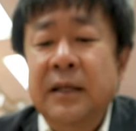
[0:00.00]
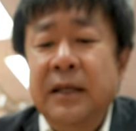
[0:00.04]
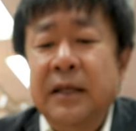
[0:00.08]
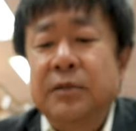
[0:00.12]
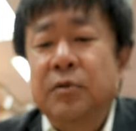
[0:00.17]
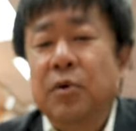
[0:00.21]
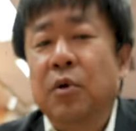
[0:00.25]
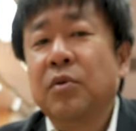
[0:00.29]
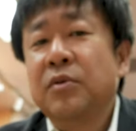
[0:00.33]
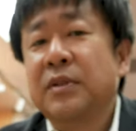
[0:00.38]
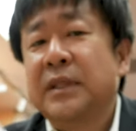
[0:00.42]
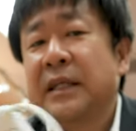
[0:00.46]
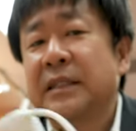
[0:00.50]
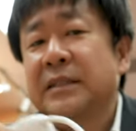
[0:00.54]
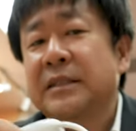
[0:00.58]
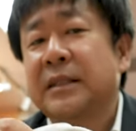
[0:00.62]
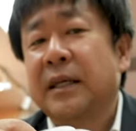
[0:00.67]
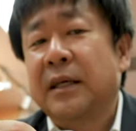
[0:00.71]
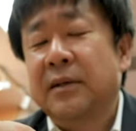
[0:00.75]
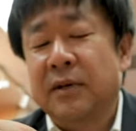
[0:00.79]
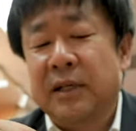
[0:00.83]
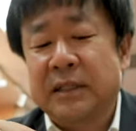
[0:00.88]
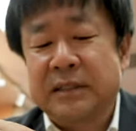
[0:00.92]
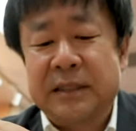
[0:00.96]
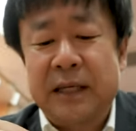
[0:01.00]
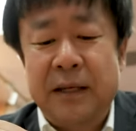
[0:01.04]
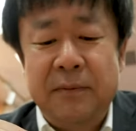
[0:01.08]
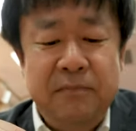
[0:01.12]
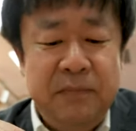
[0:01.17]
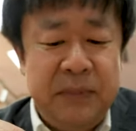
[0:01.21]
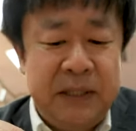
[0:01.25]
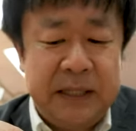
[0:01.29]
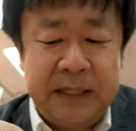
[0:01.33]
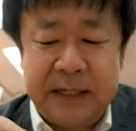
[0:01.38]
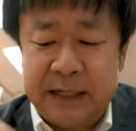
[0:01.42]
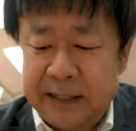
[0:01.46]
えっ、ー、と、本体自体は
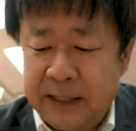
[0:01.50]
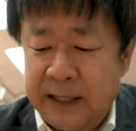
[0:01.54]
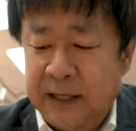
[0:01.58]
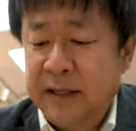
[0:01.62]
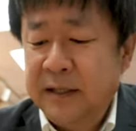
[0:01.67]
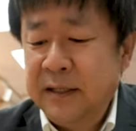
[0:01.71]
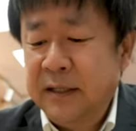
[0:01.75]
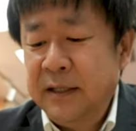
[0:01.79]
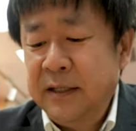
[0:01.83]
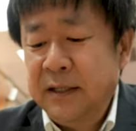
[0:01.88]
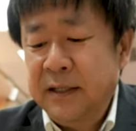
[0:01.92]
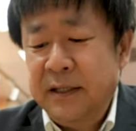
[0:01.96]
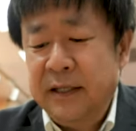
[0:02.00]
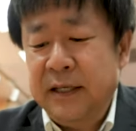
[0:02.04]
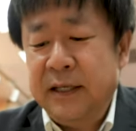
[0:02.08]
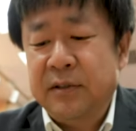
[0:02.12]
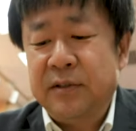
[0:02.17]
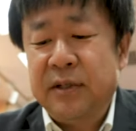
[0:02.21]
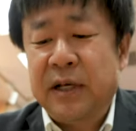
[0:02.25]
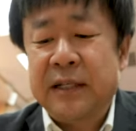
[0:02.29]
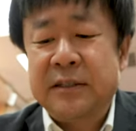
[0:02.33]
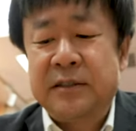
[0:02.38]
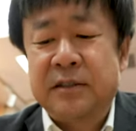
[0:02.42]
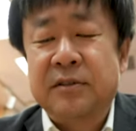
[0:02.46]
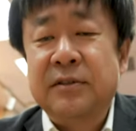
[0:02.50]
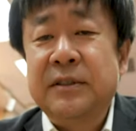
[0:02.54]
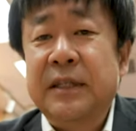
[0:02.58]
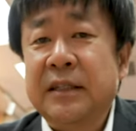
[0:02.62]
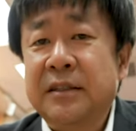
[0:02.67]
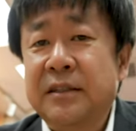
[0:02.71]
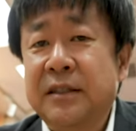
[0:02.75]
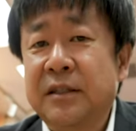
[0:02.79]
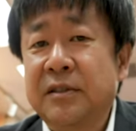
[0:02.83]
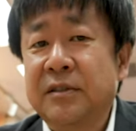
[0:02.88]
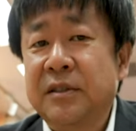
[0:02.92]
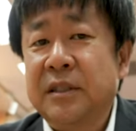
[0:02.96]
3mm かな、えっ、ー、と、厚く
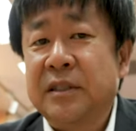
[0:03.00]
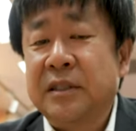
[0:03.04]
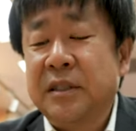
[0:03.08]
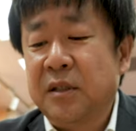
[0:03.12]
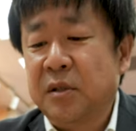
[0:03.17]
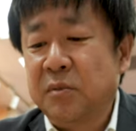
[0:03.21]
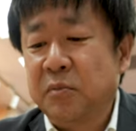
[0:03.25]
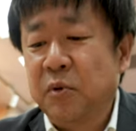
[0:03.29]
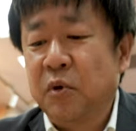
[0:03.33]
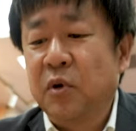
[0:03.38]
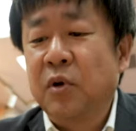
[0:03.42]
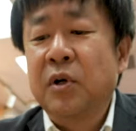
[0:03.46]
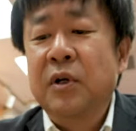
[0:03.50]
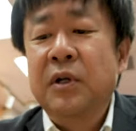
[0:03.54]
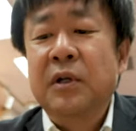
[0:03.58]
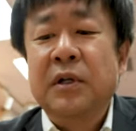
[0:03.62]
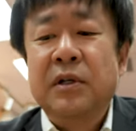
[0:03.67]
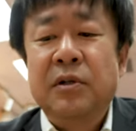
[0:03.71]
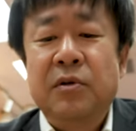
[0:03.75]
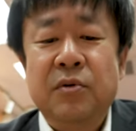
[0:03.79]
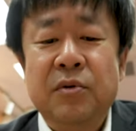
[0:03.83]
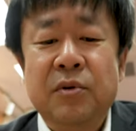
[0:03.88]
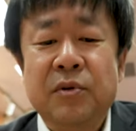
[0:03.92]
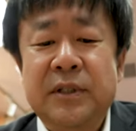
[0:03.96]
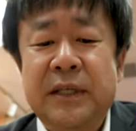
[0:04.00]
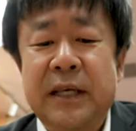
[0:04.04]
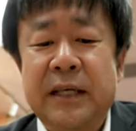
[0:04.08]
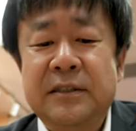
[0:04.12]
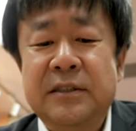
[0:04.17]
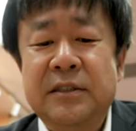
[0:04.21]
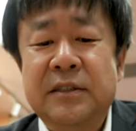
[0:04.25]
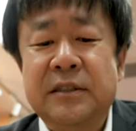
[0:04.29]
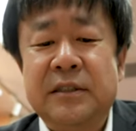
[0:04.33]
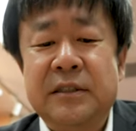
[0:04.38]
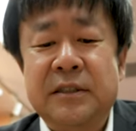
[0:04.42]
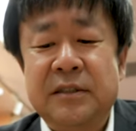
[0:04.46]
なってるんですけどもこの
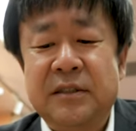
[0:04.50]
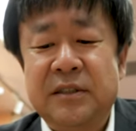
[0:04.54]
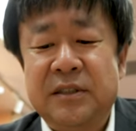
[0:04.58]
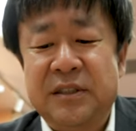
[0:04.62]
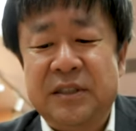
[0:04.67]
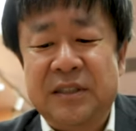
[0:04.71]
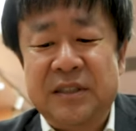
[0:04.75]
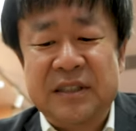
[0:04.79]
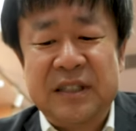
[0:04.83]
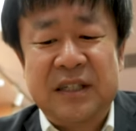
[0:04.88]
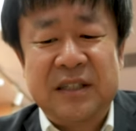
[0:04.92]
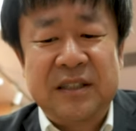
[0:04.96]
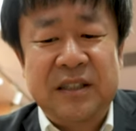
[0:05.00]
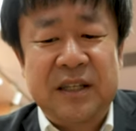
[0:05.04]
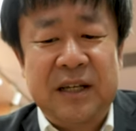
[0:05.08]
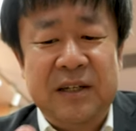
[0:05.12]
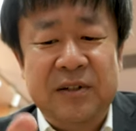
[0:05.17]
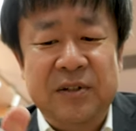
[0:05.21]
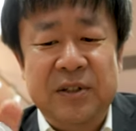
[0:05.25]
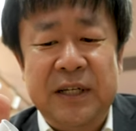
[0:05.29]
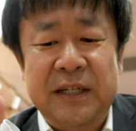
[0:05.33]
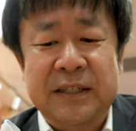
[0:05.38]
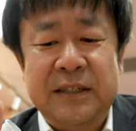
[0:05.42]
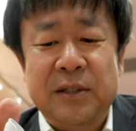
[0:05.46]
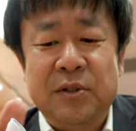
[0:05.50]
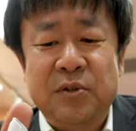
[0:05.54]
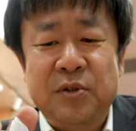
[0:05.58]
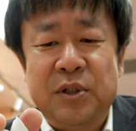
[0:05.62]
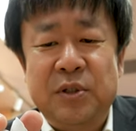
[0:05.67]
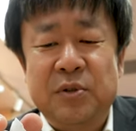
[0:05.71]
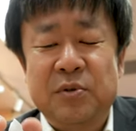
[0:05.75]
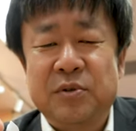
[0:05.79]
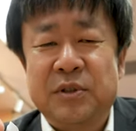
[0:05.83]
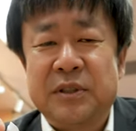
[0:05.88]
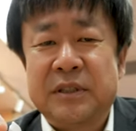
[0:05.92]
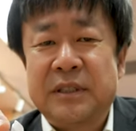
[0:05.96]
ケースに使あの入れた
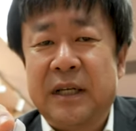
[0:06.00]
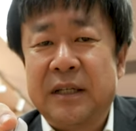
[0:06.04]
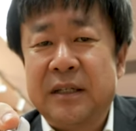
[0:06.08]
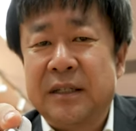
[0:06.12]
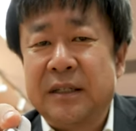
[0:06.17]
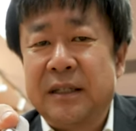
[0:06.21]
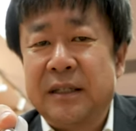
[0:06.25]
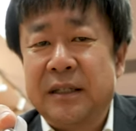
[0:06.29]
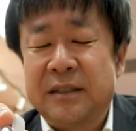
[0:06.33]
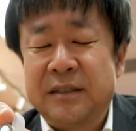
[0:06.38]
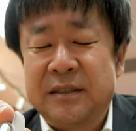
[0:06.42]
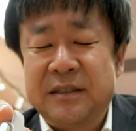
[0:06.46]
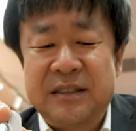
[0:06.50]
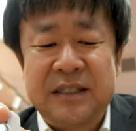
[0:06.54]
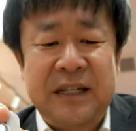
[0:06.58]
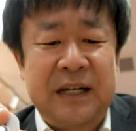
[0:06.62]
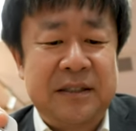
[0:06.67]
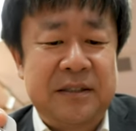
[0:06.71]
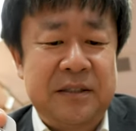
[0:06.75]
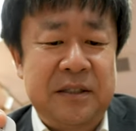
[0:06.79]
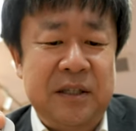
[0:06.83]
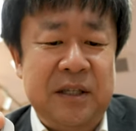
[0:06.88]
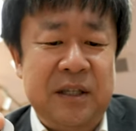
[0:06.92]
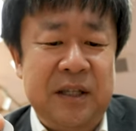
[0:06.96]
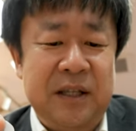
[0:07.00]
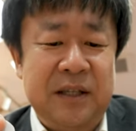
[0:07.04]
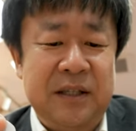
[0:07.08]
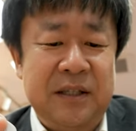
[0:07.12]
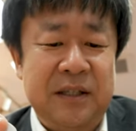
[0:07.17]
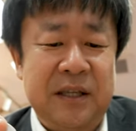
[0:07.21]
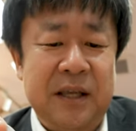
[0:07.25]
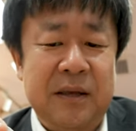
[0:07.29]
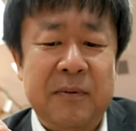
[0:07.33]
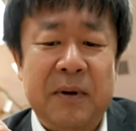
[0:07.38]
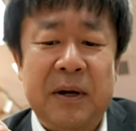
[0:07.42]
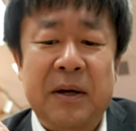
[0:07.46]
時の使い方かって
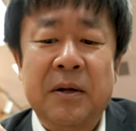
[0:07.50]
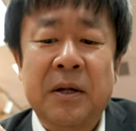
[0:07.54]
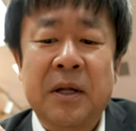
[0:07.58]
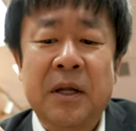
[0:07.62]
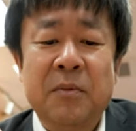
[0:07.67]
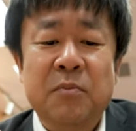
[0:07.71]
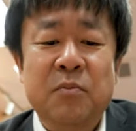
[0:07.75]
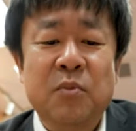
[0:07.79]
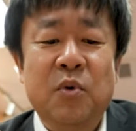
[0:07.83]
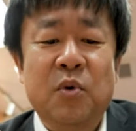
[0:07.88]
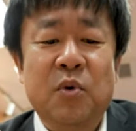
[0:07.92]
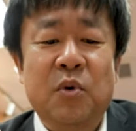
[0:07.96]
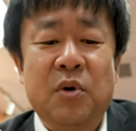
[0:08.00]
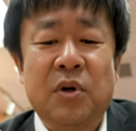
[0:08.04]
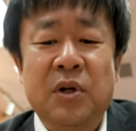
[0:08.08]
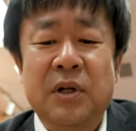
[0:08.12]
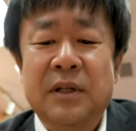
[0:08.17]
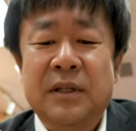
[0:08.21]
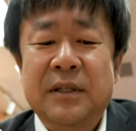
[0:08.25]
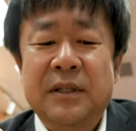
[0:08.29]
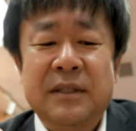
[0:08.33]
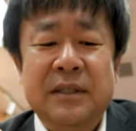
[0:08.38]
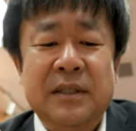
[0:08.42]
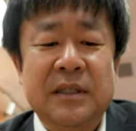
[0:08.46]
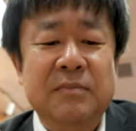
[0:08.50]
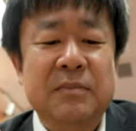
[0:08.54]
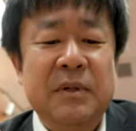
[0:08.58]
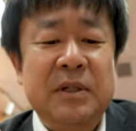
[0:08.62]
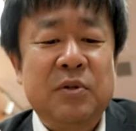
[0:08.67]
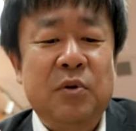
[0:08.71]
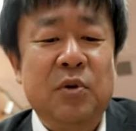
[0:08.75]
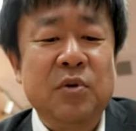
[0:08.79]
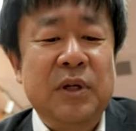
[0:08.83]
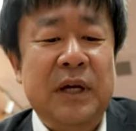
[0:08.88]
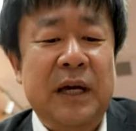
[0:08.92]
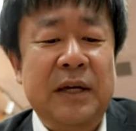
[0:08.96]
言えばもう今
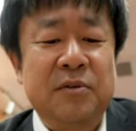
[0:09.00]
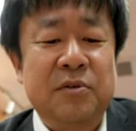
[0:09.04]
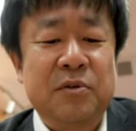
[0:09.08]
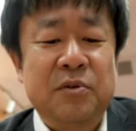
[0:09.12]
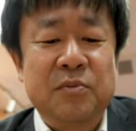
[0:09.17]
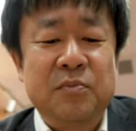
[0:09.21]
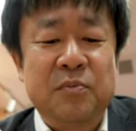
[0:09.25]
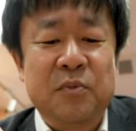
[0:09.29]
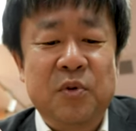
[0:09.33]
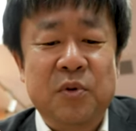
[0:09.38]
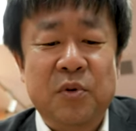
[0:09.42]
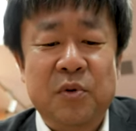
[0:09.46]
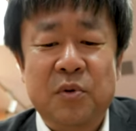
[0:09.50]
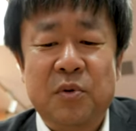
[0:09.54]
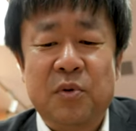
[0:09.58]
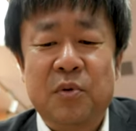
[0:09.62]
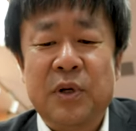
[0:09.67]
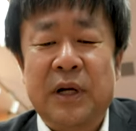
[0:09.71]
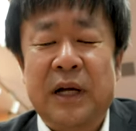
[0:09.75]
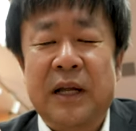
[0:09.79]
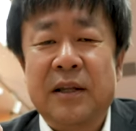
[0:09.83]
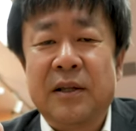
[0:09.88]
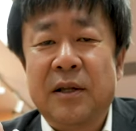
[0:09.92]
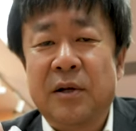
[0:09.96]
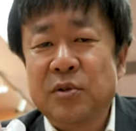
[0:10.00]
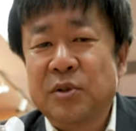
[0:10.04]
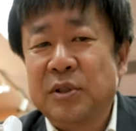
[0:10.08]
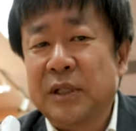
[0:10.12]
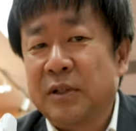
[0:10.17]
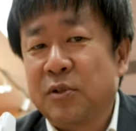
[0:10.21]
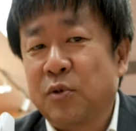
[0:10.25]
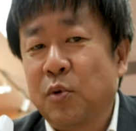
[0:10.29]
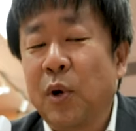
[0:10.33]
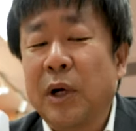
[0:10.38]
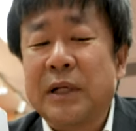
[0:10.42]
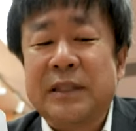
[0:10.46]
今回のものの方がおそ
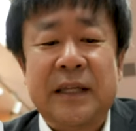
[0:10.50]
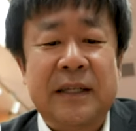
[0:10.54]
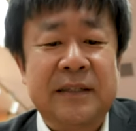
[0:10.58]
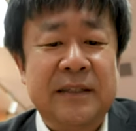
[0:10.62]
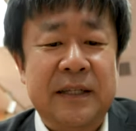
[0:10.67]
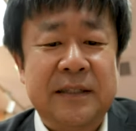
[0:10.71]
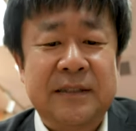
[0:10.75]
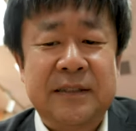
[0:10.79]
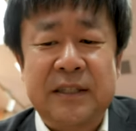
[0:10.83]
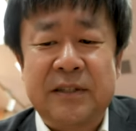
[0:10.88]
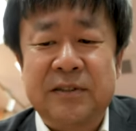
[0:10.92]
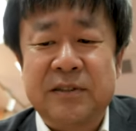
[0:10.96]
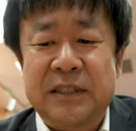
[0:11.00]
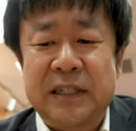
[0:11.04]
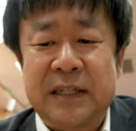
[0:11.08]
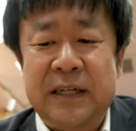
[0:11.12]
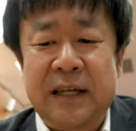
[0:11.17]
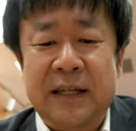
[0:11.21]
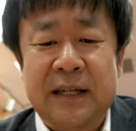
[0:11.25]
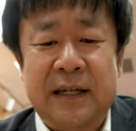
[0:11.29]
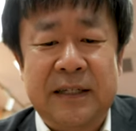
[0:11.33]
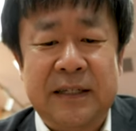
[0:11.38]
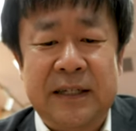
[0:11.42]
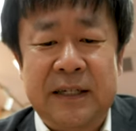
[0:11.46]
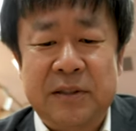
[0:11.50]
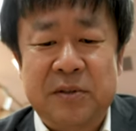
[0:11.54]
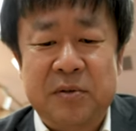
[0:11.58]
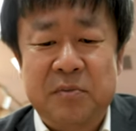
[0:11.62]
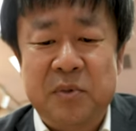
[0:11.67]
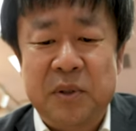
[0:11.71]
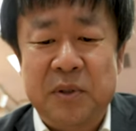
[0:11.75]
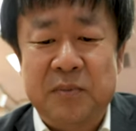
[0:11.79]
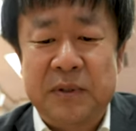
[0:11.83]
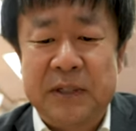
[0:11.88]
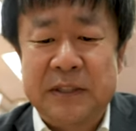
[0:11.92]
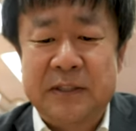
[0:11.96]
らく小型になってるんじゃないかなと
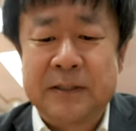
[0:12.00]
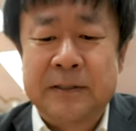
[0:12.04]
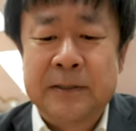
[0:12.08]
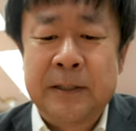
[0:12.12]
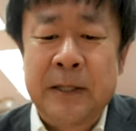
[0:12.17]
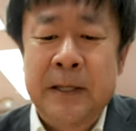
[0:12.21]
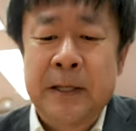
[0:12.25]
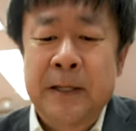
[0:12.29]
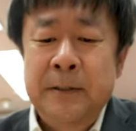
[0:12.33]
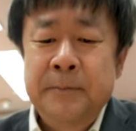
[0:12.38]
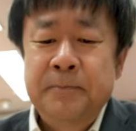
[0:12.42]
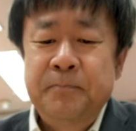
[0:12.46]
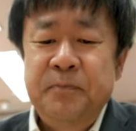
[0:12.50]
思います。